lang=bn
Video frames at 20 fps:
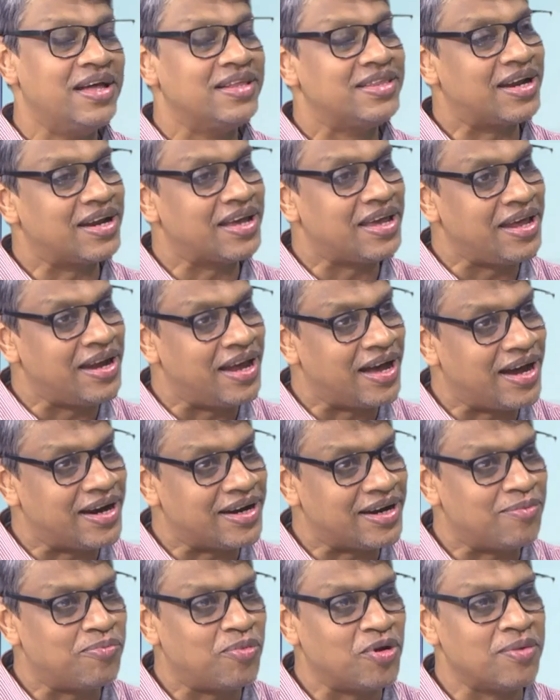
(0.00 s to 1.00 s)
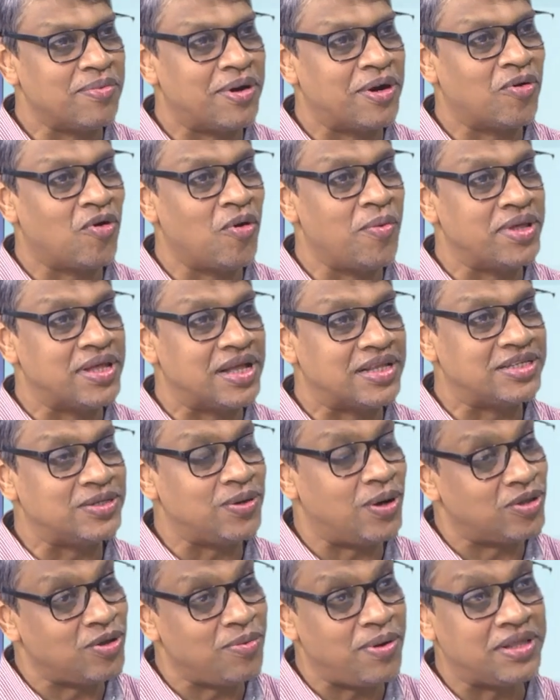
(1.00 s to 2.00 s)
তার কেনাকাটার পরিমাণ কমে যাচ্ছে
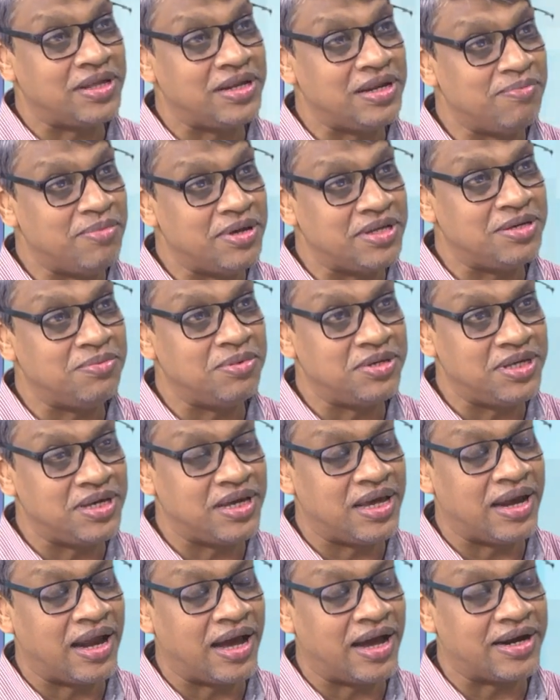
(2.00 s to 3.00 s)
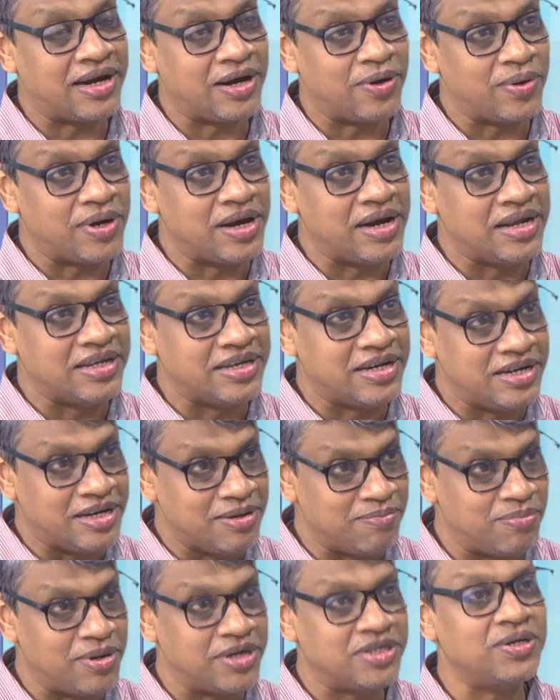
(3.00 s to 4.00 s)
অথবা তিনি বেশি বেশি কেনাকাটা করে নিজের
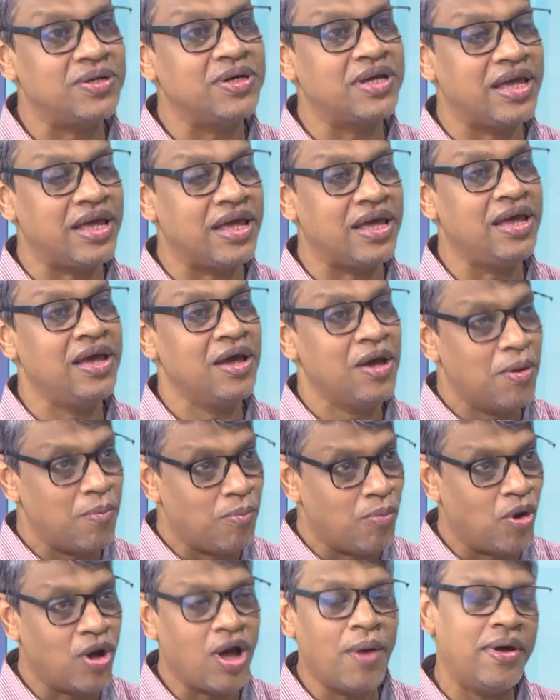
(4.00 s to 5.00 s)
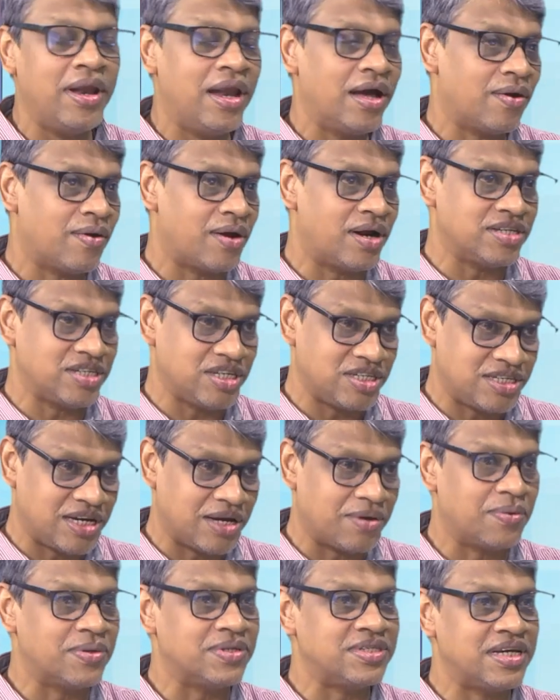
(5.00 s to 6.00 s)
ডিপ্রেশনকে মোকাবেলা করার চেষ্টা
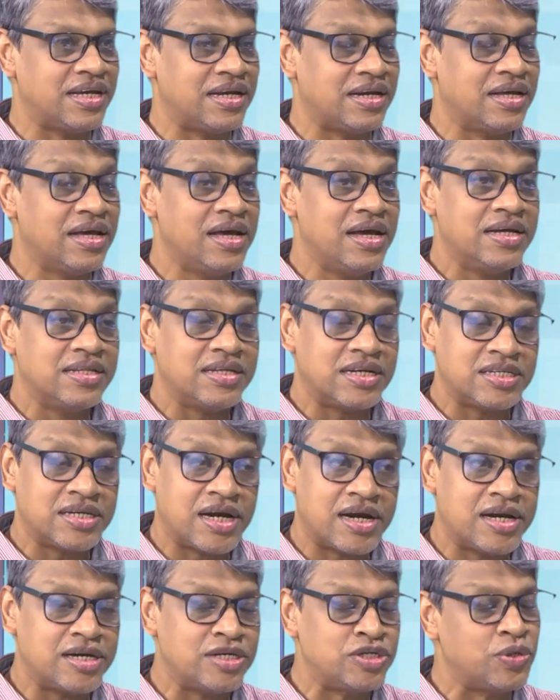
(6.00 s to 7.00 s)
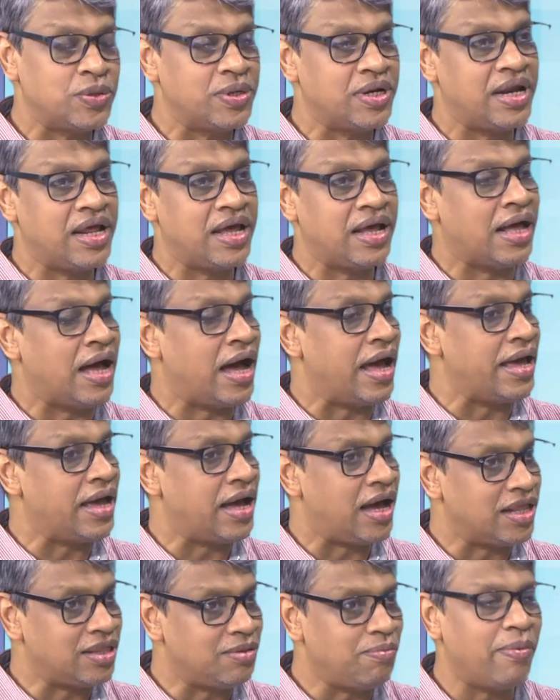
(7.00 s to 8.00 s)
করছেন তার সারা শরীরে গায়ে
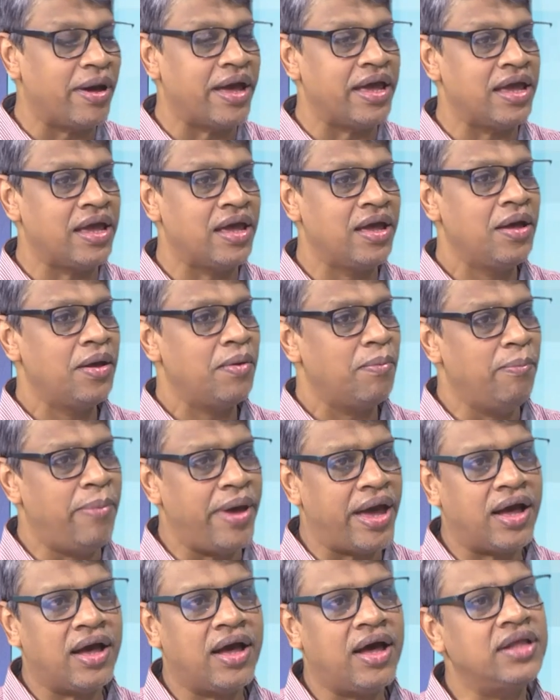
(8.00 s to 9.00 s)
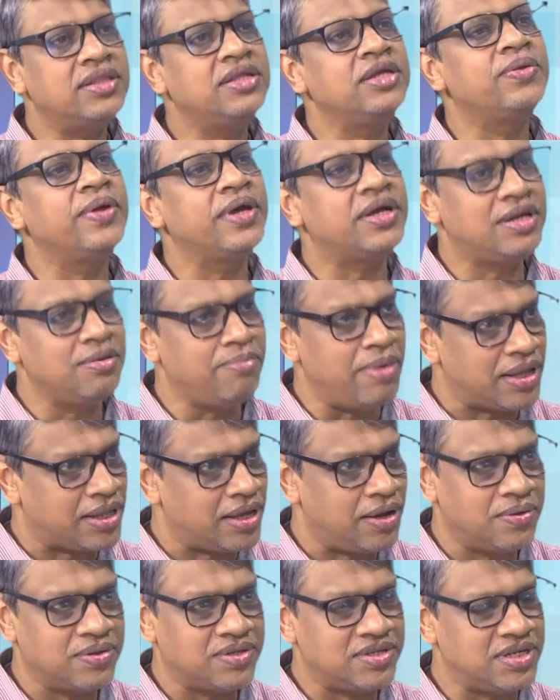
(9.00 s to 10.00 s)
হাত পায়ে ব্যাখ্যাতীত একটি
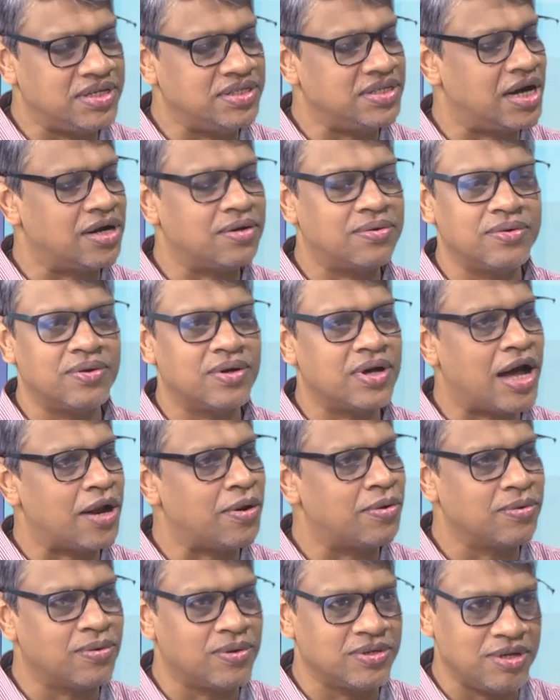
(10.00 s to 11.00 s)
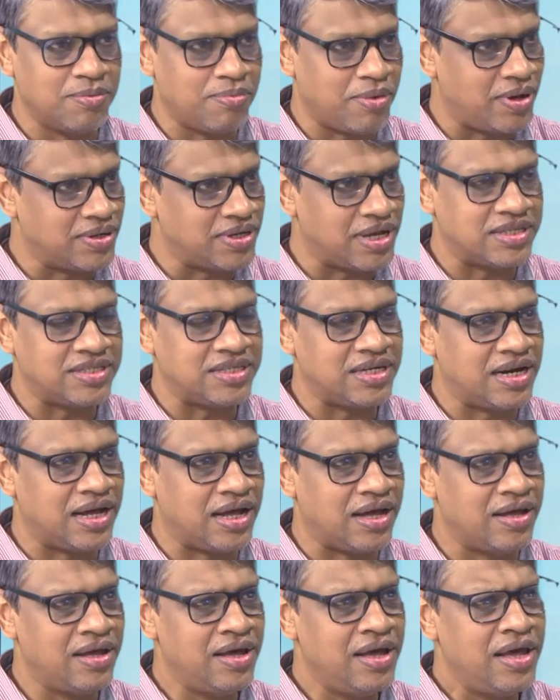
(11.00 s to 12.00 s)
ব্যথা হচ্ছে যার কোনো কারণ খুঁজে পাওয়া যাচ্ছে না
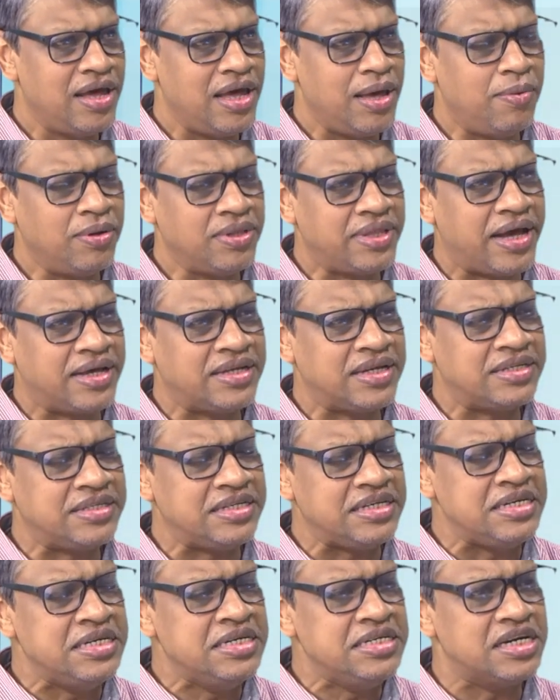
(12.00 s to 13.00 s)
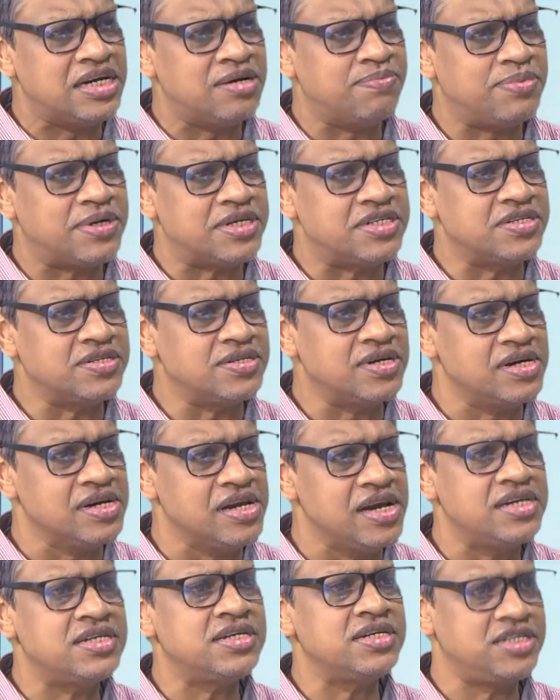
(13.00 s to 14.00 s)
এবং দেখা যাচ্ছে ইন্টারপার্সোনাল
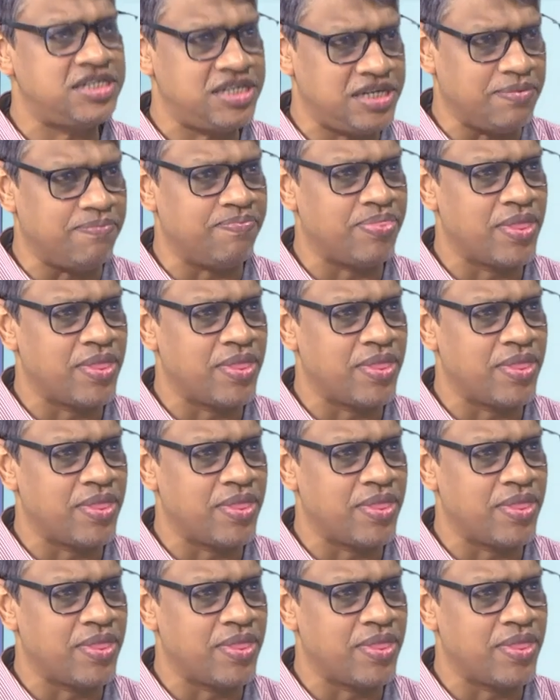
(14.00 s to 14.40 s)
রিলেশনশিপ